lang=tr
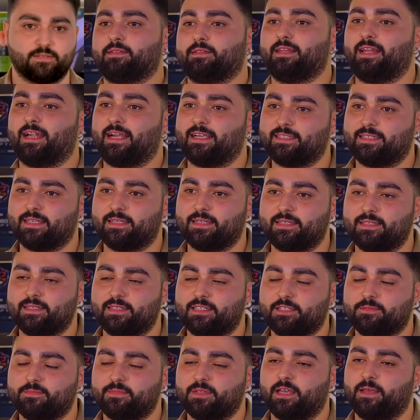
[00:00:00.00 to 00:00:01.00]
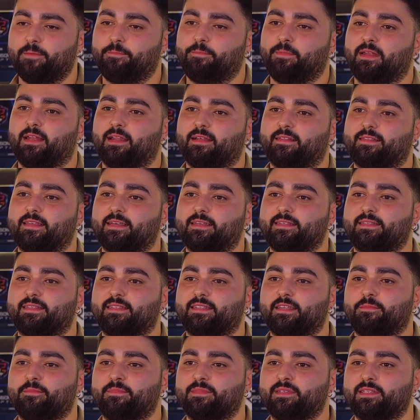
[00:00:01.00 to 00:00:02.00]
Dilerseniz şimdi hep birlikte
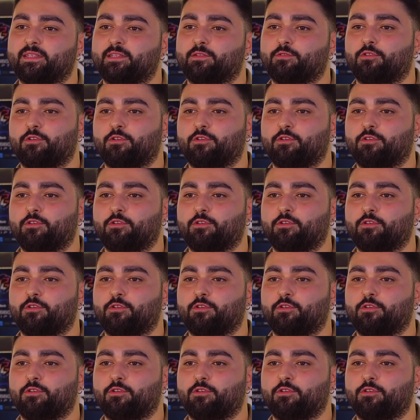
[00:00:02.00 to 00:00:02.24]
sistemimizin